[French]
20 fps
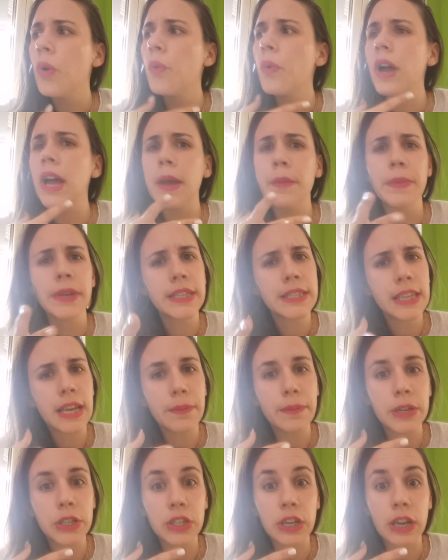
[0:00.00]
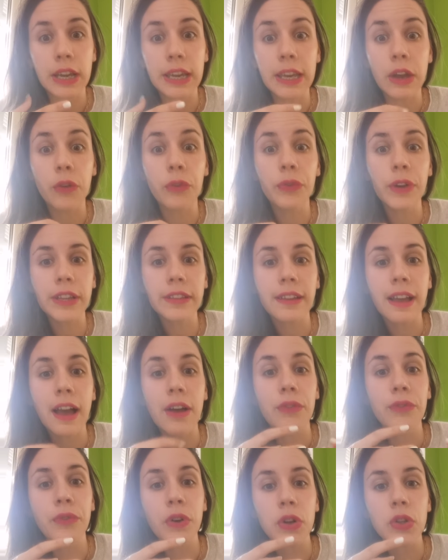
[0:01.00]
Ouais, mais ça machin. Et en fait,
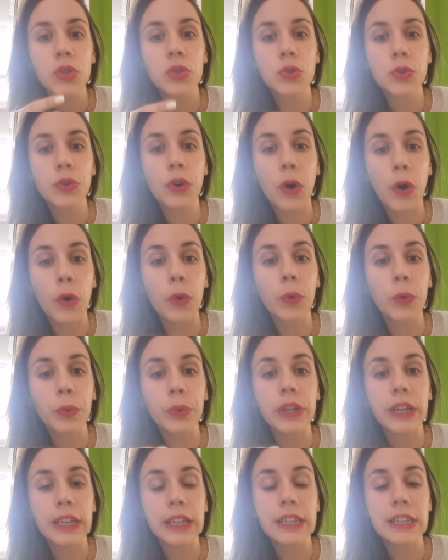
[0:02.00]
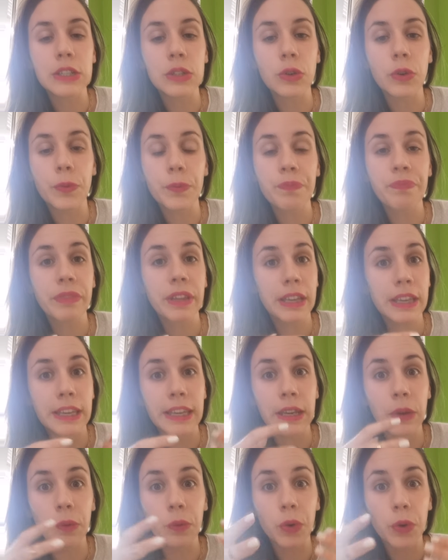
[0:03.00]
à force de rencontrer des gens
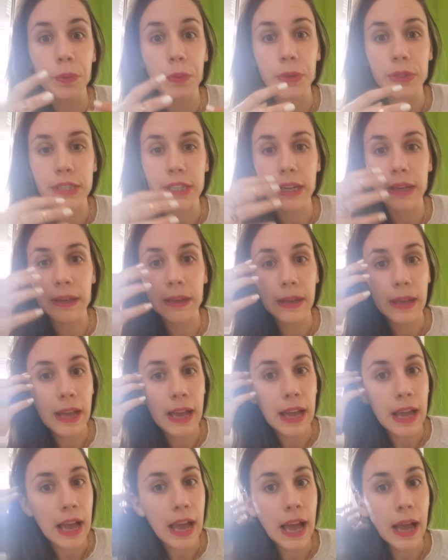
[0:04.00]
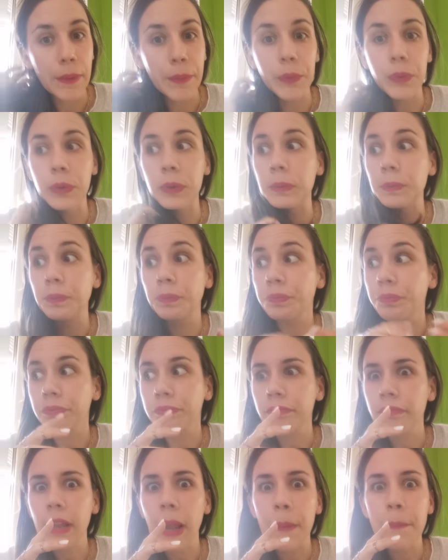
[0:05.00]
qui ont commencé à me
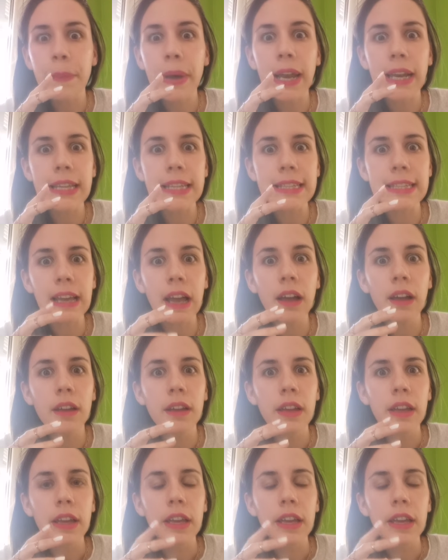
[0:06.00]
parler de ça,